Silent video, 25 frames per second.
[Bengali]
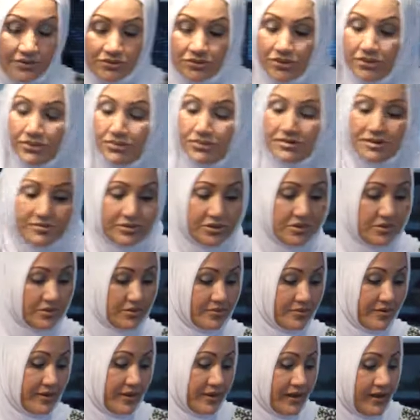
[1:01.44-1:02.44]
তখন আমি
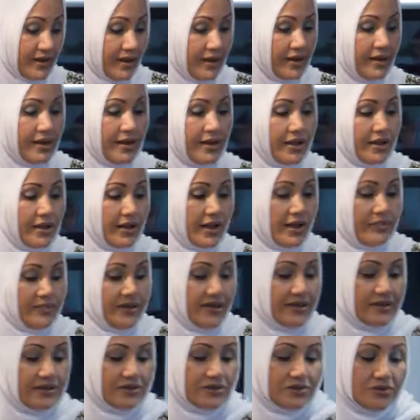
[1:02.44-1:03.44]
করব কি আমি
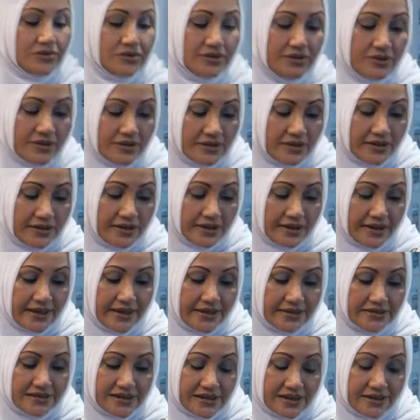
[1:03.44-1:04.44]
একটু এই
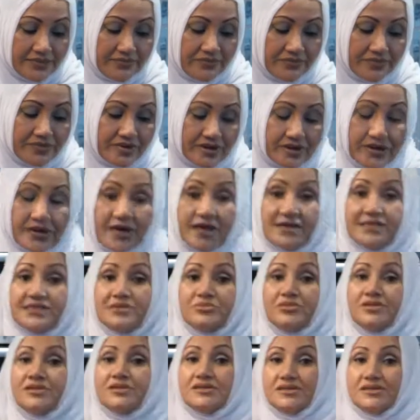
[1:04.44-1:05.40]
যে কার্ডিমন